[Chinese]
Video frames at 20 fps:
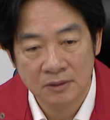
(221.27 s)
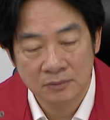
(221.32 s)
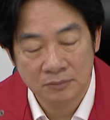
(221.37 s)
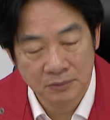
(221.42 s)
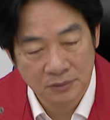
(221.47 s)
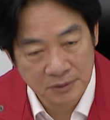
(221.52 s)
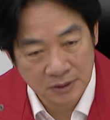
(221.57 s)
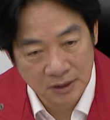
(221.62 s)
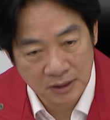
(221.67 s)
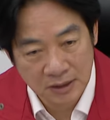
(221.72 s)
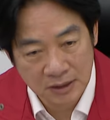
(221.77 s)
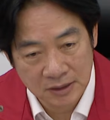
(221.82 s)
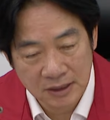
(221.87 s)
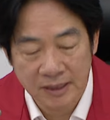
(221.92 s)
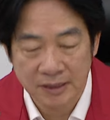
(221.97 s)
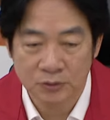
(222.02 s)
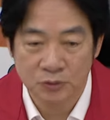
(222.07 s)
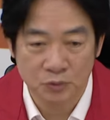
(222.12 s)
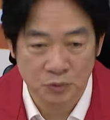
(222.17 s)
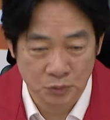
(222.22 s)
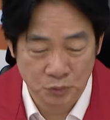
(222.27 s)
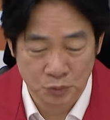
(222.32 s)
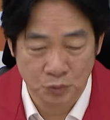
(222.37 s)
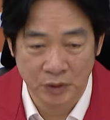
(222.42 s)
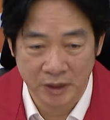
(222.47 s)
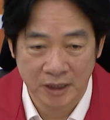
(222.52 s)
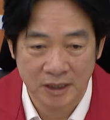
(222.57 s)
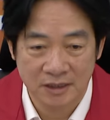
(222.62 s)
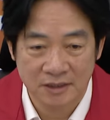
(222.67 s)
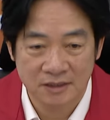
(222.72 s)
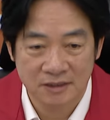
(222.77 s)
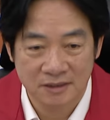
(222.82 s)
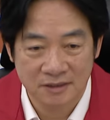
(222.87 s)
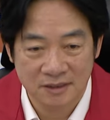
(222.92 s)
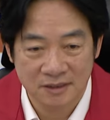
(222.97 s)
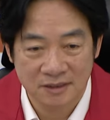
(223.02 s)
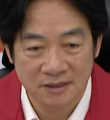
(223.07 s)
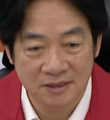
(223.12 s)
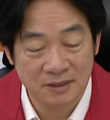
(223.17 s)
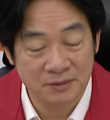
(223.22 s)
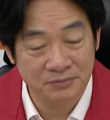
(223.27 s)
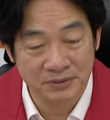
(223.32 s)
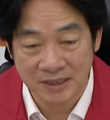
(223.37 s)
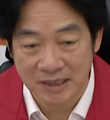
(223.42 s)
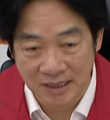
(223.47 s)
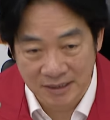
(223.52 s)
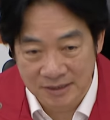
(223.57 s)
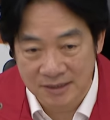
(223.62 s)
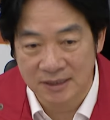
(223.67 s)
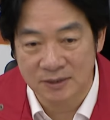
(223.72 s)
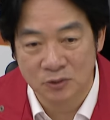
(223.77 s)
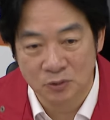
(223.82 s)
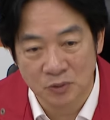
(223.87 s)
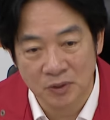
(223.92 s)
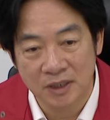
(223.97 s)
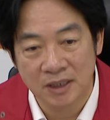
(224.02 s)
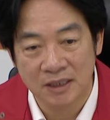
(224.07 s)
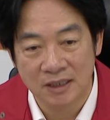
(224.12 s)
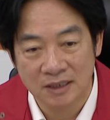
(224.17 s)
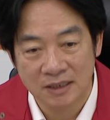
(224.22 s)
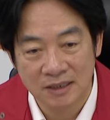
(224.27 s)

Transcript: 否则，当然水是非常珍贵，